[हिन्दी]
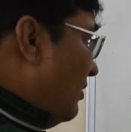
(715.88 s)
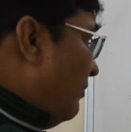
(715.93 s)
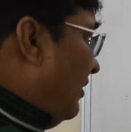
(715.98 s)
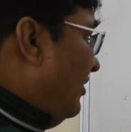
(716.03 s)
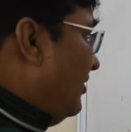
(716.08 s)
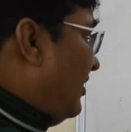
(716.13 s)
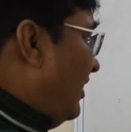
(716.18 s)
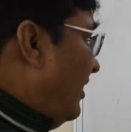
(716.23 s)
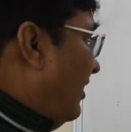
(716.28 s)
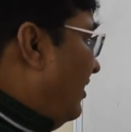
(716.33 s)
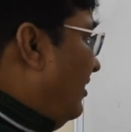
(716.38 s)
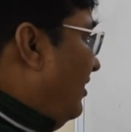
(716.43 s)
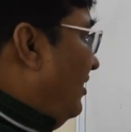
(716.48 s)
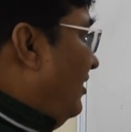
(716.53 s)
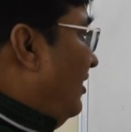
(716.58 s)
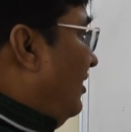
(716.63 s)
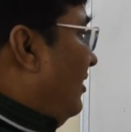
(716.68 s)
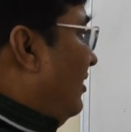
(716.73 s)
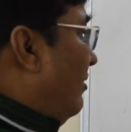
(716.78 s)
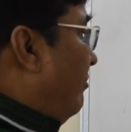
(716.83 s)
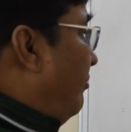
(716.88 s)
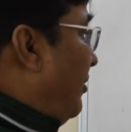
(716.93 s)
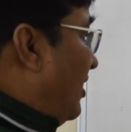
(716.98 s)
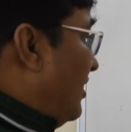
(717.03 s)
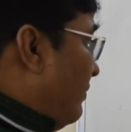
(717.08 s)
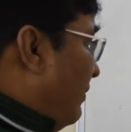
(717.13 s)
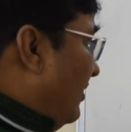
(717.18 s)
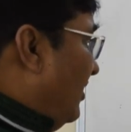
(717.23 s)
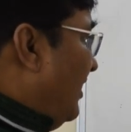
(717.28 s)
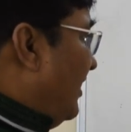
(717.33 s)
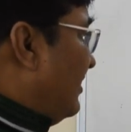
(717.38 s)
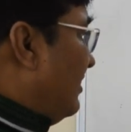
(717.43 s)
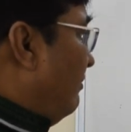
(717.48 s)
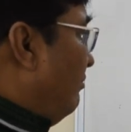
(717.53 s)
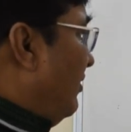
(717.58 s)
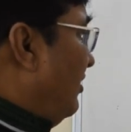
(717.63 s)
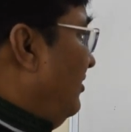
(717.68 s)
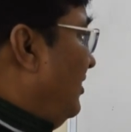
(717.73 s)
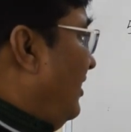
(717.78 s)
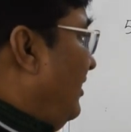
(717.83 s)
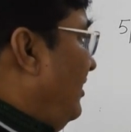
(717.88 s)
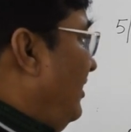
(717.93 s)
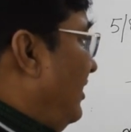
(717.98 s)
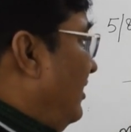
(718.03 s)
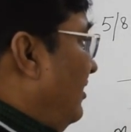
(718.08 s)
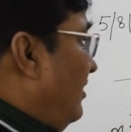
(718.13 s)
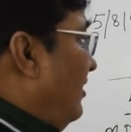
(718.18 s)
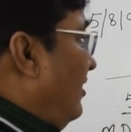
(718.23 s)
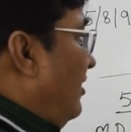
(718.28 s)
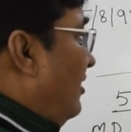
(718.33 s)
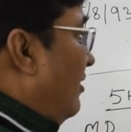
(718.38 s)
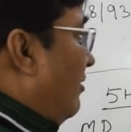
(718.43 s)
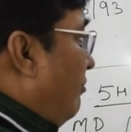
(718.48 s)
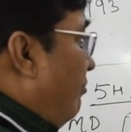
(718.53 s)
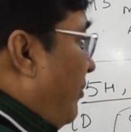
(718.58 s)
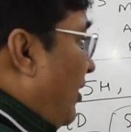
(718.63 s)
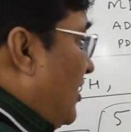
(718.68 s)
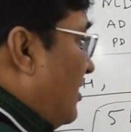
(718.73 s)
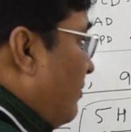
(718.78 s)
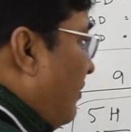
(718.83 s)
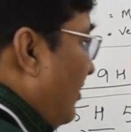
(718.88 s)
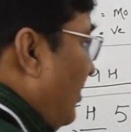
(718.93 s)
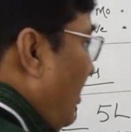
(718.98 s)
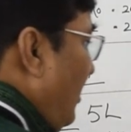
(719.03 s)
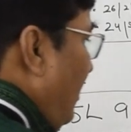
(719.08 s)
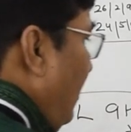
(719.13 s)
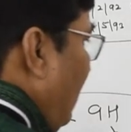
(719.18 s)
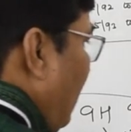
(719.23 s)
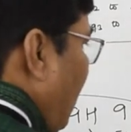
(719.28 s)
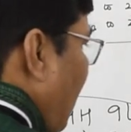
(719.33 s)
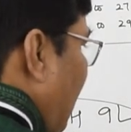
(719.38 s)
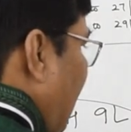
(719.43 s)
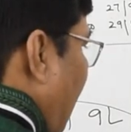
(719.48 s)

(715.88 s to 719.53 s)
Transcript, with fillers: से बनता है बृहस्पति का संबंध देखिए बृहस्पति का